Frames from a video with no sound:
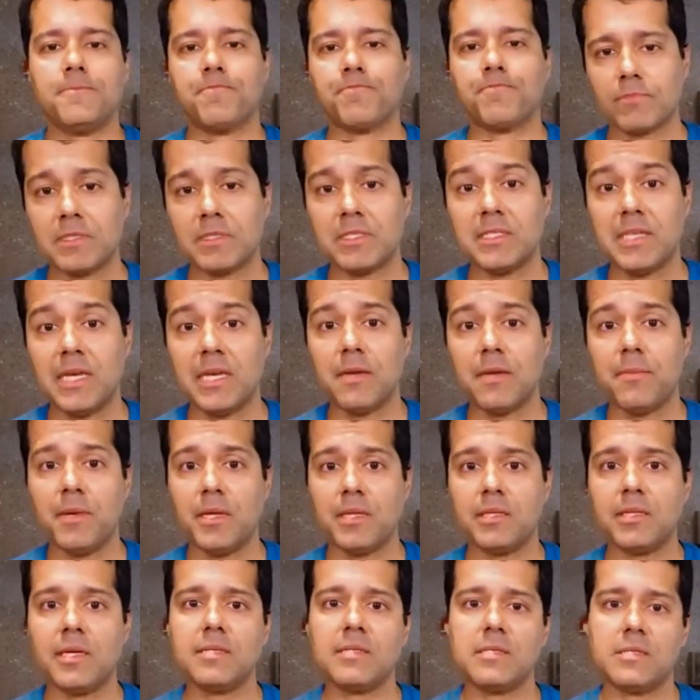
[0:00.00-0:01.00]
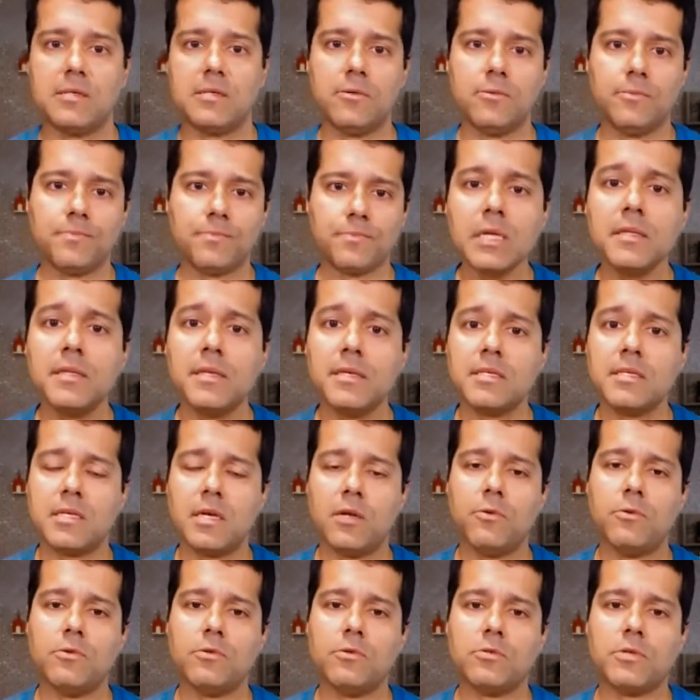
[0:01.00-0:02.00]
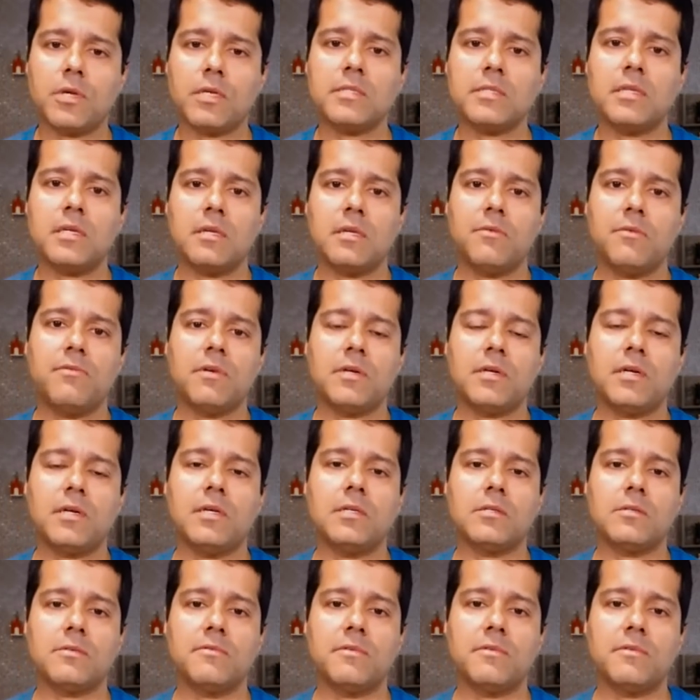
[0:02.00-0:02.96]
segmentação nesse anúncio. O que, que significa isso?